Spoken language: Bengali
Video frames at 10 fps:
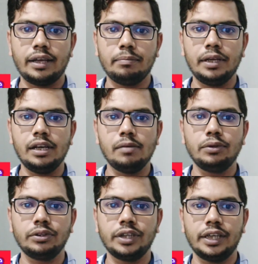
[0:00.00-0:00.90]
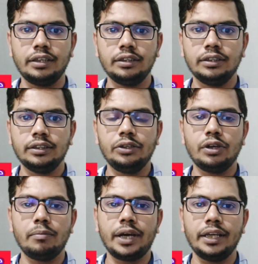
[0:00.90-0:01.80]
একমি ল্যাবরেটরির
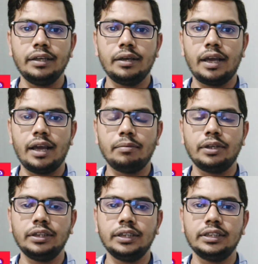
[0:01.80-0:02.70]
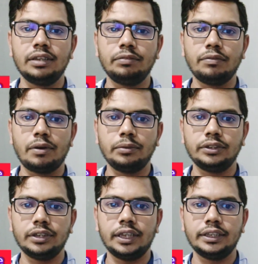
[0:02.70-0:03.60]
নিট্রামাই এবং ইনসেপ্টা
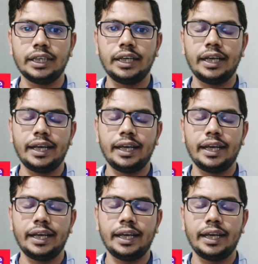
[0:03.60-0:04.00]
ফার্মাসিউটিক্যালসের